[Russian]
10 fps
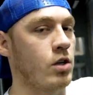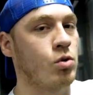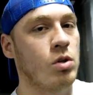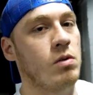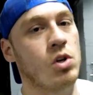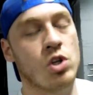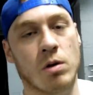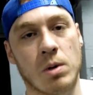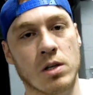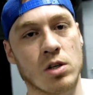сегодня
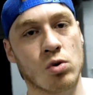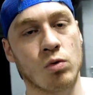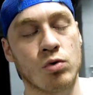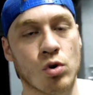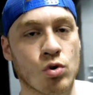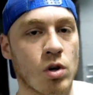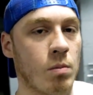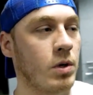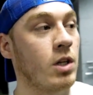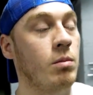вечером я сожгу все, что я
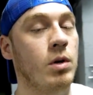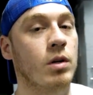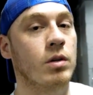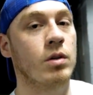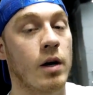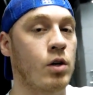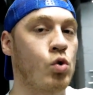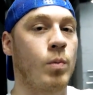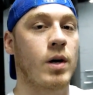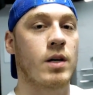потребил. Я
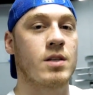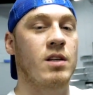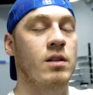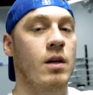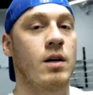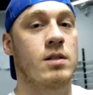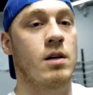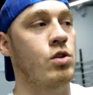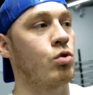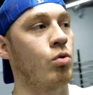хочу показать и
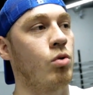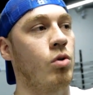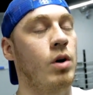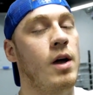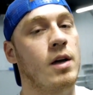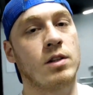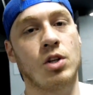доказать, что это